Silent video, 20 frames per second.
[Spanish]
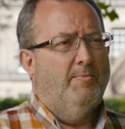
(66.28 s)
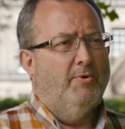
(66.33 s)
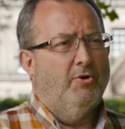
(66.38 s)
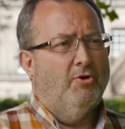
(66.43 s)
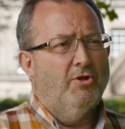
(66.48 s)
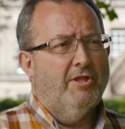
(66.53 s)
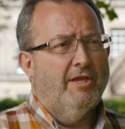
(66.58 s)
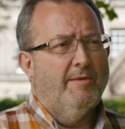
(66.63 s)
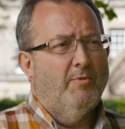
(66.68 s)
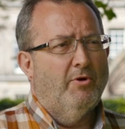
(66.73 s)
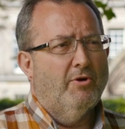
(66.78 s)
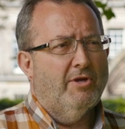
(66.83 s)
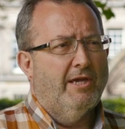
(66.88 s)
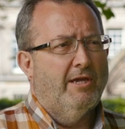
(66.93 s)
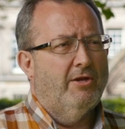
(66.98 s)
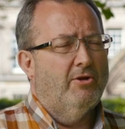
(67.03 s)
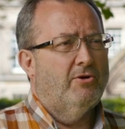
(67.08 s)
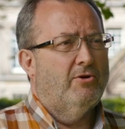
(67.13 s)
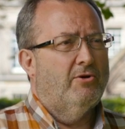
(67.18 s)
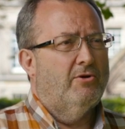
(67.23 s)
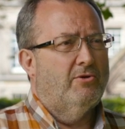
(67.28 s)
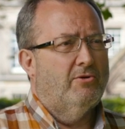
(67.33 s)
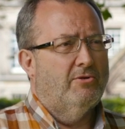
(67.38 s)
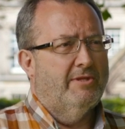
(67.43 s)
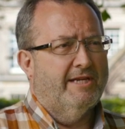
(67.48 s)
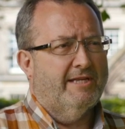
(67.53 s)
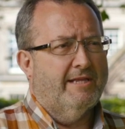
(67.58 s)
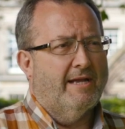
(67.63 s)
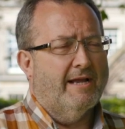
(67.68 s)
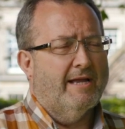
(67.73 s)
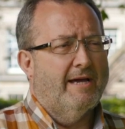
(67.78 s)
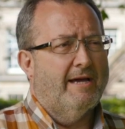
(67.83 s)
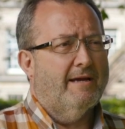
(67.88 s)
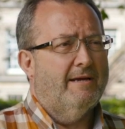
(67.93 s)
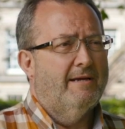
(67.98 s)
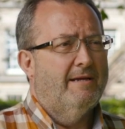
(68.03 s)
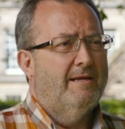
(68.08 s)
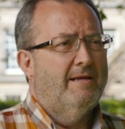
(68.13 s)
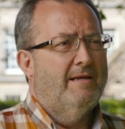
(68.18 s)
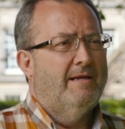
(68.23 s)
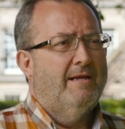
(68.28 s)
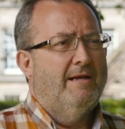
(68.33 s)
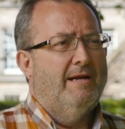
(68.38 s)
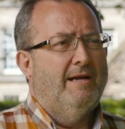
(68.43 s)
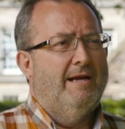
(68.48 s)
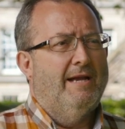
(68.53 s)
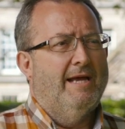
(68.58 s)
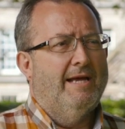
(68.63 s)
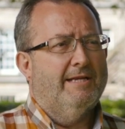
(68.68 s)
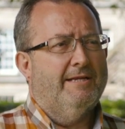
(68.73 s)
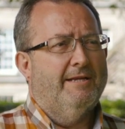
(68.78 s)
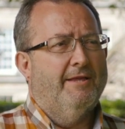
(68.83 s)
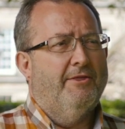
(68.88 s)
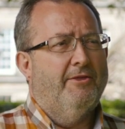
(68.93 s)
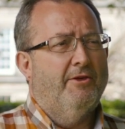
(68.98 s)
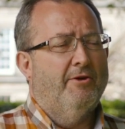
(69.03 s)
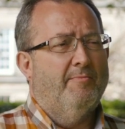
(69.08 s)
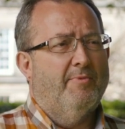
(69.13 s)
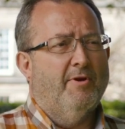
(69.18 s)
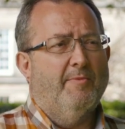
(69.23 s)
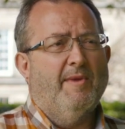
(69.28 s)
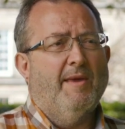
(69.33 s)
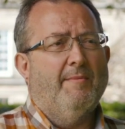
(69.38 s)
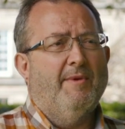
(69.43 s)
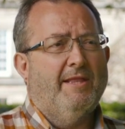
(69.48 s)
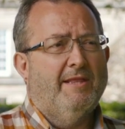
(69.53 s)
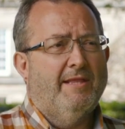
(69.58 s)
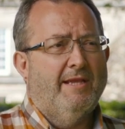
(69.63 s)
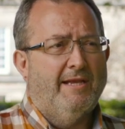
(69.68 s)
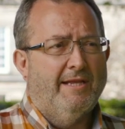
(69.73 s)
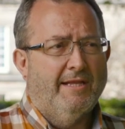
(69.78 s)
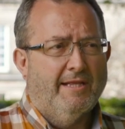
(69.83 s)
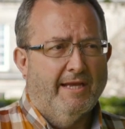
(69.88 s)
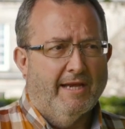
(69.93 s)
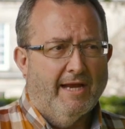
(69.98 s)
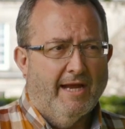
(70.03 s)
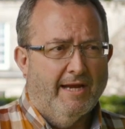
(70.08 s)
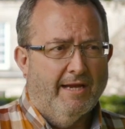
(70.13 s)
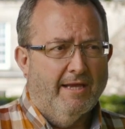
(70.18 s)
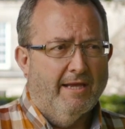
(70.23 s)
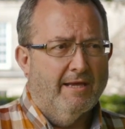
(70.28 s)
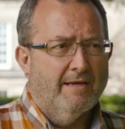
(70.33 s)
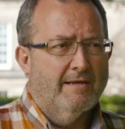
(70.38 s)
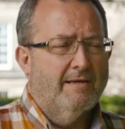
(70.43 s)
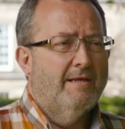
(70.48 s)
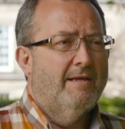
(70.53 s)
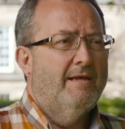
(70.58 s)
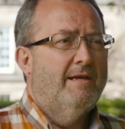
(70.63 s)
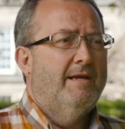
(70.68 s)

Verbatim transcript: Por último, quiero destacar la sección propiamente literaria.